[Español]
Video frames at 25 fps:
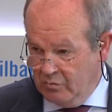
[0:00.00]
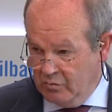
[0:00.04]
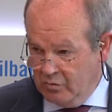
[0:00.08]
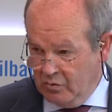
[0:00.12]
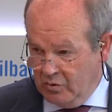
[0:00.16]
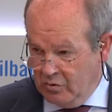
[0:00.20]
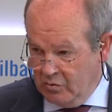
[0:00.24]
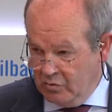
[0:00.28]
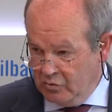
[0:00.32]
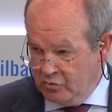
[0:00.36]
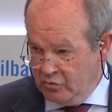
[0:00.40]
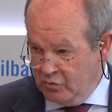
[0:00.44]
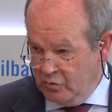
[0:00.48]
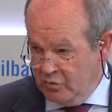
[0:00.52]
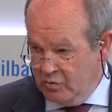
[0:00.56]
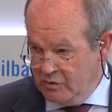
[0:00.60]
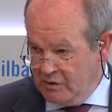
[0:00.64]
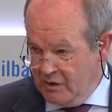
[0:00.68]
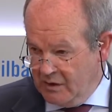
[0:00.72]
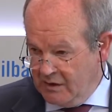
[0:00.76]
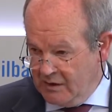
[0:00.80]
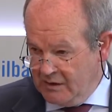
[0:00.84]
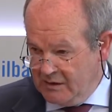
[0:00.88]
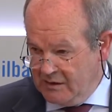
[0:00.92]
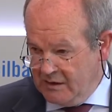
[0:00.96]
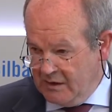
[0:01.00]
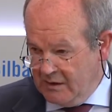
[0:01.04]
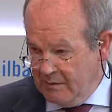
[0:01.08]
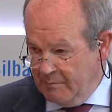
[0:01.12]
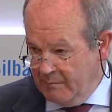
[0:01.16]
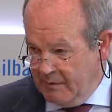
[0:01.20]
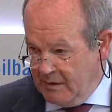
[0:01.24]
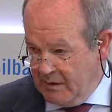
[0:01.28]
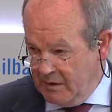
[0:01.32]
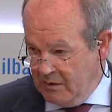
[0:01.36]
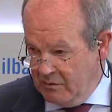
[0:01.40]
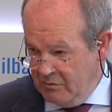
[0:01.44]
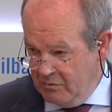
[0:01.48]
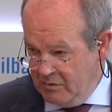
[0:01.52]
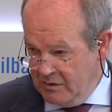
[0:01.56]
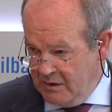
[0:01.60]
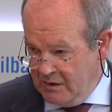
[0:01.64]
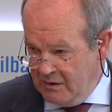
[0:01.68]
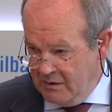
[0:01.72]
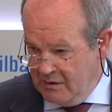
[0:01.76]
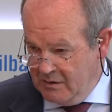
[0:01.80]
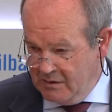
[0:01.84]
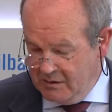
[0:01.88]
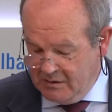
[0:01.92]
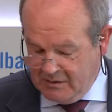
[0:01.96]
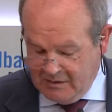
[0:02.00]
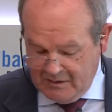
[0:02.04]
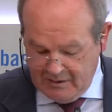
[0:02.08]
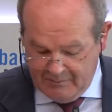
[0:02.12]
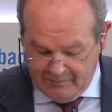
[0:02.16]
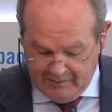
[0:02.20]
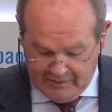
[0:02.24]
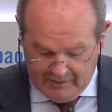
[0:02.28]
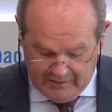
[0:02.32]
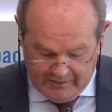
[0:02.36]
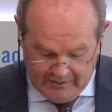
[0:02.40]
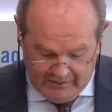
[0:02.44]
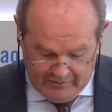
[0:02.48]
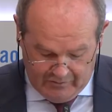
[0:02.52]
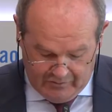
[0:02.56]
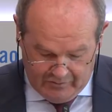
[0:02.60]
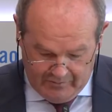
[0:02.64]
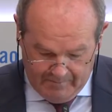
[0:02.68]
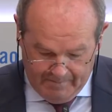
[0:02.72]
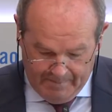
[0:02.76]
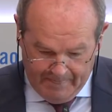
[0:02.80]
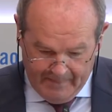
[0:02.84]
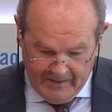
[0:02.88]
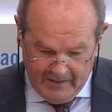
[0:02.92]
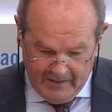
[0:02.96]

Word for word: uno de los tubos, el que se ha reparado, ya se ha habilitado